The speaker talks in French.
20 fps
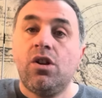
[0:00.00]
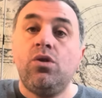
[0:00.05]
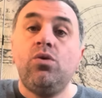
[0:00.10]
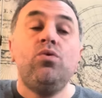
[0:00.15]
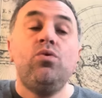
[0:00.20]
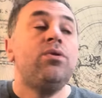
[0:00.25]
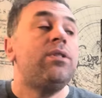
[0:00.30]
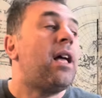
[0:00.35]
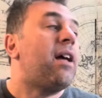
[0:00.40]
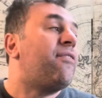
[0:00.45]

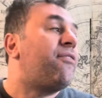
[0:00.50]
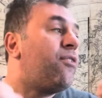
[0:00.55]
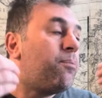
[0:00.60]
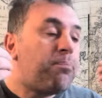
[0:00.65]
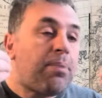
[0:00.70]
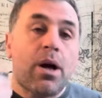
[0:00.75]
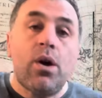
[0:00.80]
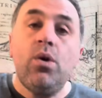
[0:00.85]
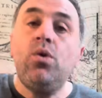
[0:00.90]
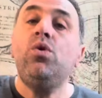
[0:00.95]
Nous n'avons
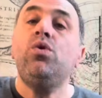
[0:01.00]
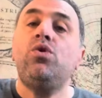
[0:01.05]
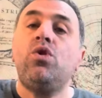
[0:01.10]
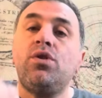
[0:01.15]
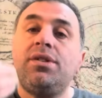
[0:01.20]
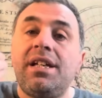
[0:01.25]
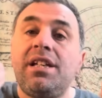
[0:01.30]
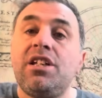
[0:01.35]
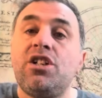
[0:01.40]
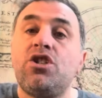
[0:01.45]
pas eu de
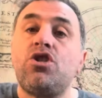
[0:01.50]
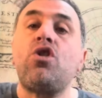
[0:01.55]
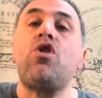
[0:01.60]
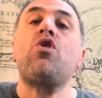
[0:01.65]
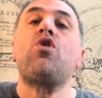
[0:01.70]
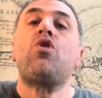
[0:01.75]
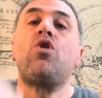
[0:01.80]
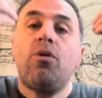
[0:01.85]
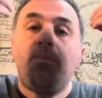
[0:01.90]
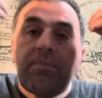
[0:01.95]
dirigeants
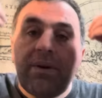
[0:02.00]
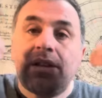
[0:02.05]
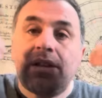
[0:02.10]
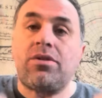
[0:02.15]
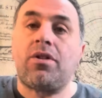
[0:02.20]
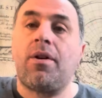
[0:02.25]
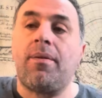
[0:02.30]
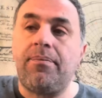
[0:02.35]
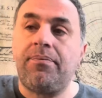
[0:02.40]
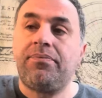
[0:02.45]

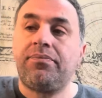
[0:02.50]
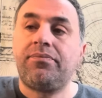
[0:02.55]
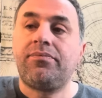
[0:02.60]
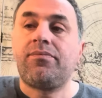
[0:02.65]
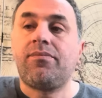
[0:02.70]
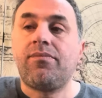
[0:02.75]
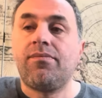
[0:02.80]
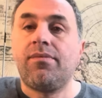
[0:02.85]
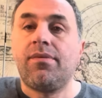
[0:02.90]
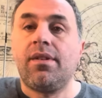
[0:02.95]
compétents
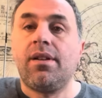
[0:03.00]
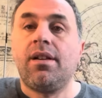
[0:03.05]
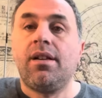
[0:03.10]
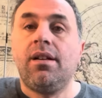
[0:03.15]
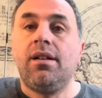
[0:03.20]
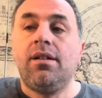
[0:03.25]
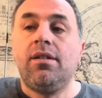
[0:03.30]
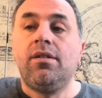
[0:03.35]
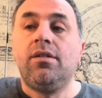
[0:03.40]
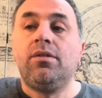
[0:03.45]

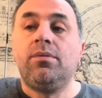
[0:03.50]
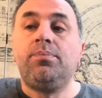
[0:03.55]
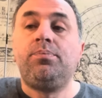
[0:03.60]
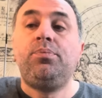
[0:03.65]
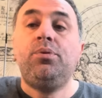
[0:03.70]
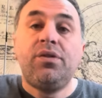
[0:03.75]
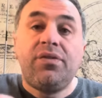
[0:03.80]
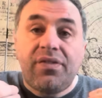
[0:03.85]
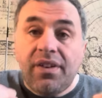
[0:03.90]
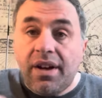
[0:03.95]

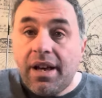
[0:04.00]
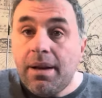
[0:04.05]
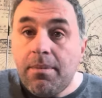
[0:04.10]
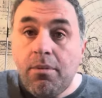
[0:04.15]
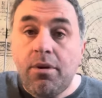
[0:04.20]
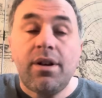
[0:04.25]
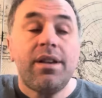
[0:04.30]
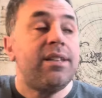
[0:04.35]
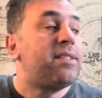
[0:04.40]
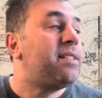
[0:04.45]
pour
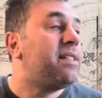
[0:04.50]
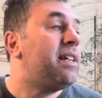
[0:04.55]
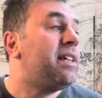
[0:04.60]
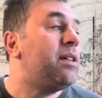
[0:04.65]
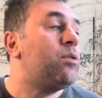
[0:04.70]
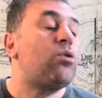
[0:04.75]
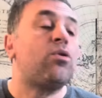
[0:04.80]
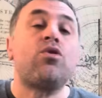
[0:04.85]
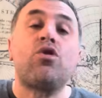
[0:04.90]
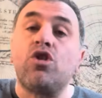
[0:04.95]
vraiment essayer
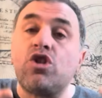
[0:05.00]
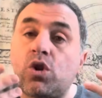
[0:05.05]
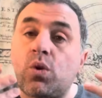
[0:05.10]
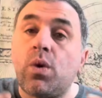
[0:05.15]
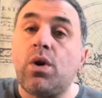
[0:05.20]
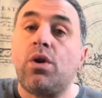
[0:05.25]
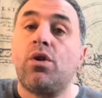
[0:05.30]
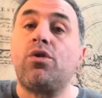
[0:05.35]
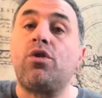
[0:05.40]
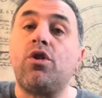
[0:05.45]
de
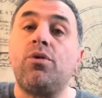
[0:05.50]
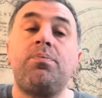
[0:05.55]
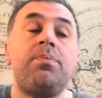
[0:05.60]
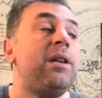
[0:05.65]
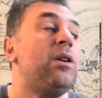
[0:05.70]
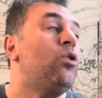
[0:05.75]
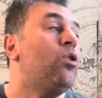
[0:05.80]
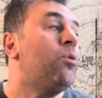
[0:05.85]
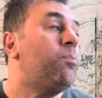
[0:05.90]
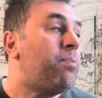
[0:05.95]
construire notre
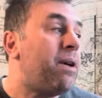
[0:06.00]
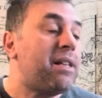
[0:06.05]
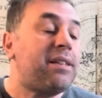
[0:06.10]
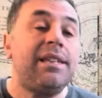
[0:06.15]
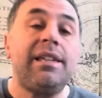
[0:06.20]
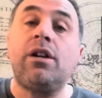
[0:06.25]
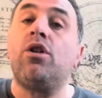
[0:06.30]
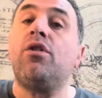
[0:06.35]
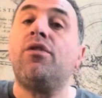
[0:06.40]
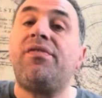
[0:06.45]
pays, le
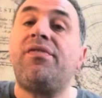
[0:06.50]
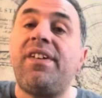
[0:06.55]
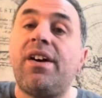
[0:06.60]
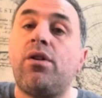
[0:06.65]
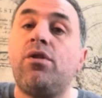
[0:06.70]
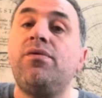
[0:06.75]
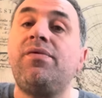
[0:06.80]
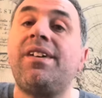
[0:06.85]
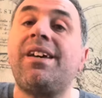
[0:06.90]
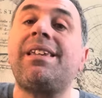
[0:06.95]
bâtir, en faire
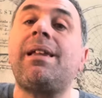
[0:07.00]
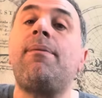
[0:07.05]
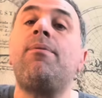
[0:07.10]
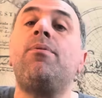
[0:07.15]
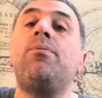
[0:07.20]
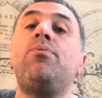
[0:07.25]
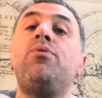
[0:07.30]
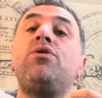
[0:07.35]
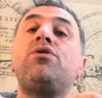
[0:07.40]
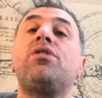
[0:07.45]
une
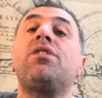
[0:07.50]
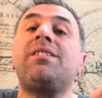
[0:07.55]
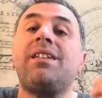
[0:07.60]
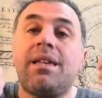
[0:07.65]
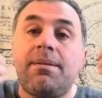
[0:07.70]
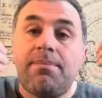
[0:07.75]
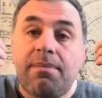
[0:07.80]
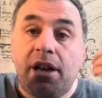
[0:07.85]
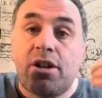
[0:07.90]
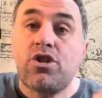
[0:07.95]
véritable puissance
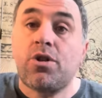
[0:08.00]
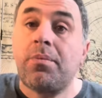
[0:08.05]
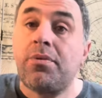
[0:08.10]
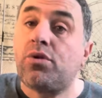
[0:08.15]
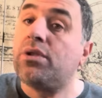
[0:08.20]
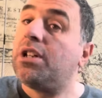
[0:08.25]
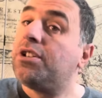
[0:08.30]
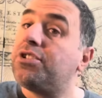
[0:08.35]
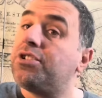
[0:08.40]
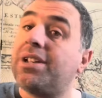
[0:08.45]
émergente. Parce
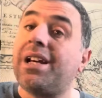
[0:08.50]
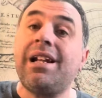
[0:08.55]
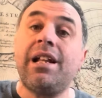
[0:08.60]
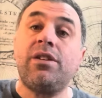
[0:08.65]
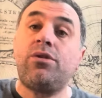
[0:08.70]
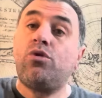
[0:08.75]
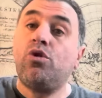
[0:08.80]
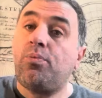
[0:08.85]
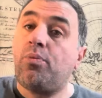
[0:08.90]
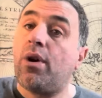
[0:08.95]
qu'en Algérie, elle a
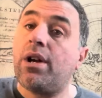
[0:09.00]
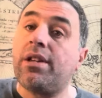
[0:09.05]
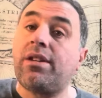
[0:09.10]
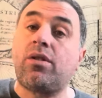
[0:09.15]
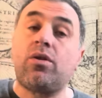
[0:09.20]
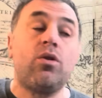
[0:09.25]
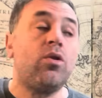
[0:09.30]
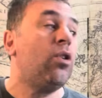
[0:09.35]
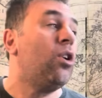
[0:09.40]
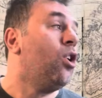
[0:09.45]
tout pour
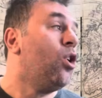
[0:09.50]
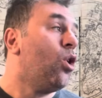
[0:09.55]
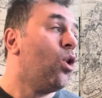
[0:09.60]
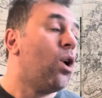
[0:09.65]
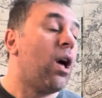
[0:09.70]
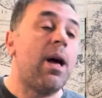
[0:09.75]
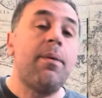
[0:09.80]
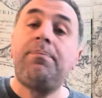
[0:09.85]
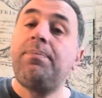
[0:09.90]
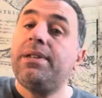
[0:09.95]
être euh,
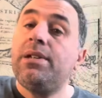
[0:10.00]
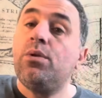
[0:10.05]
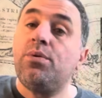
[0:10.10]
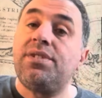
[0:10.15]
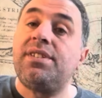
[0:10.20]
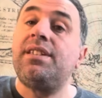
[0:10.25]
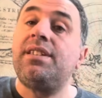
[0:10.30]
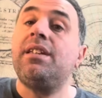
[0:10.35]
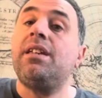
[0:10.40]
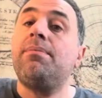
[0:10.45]
un pays
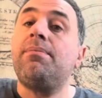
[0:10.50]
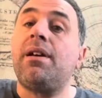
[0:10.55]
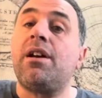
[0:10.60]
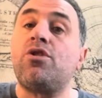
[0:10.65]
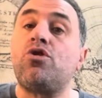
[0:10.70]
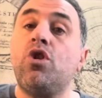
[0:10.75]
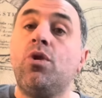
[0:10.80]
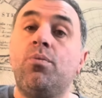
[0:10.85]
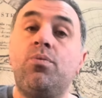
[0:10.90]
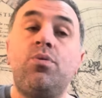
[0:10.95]
aussi
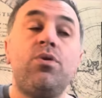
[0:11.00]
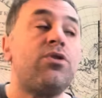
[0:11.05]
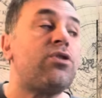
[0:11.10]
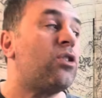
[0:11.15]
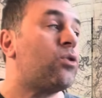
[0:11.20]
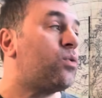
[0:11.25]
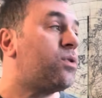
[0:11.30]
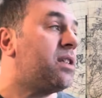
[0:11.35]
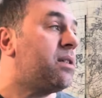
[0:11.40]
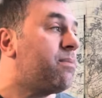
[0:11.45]
émergent, une
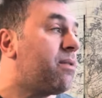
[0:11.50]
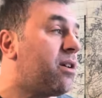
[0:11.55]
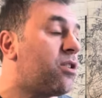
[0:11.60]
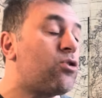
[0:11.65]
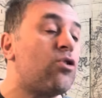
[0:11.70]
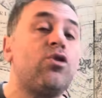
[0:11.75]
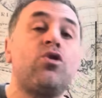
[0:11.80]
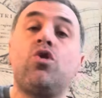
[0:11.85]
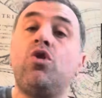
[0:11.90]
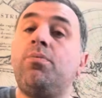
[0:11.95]
puissance aussi
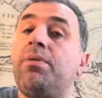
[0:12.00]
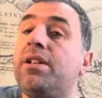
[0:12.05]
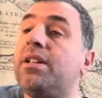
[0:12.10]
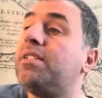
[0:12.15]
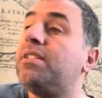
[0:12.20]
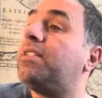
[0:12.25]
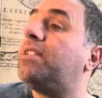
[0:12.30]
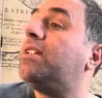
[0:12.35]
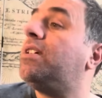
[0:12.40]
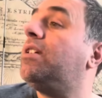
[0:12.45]
émergente que le
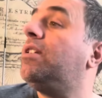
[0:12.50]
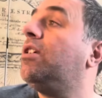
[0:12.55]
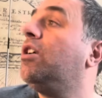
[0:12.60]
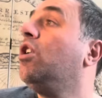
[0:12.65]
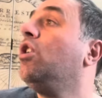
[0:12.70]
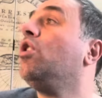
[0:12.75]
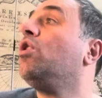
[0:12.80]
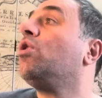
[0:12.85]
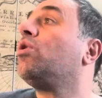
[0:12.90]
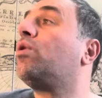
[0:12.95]
Brésil,
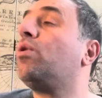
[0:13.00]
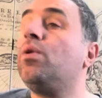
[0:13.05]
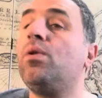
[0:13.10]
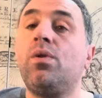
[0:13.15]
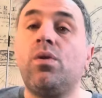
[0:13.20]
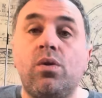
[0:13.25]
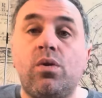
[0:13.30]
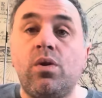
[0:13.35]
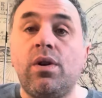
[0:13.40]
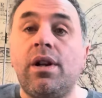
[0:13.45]

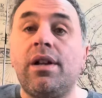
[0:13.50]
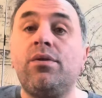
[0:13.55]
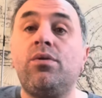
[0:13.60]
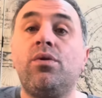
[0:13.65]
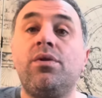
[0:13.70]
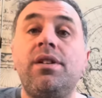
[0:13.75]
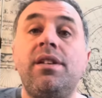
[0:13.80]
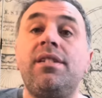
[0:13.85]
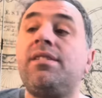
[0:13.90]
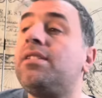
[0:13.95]
que
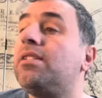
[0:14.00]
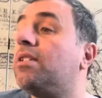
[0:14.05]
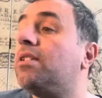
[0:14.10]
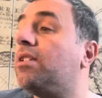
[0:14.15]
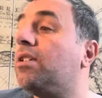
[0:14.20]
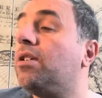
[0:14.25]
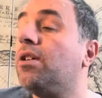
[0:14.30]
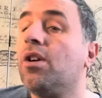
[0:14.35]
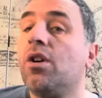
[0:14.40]
l'Indonésie,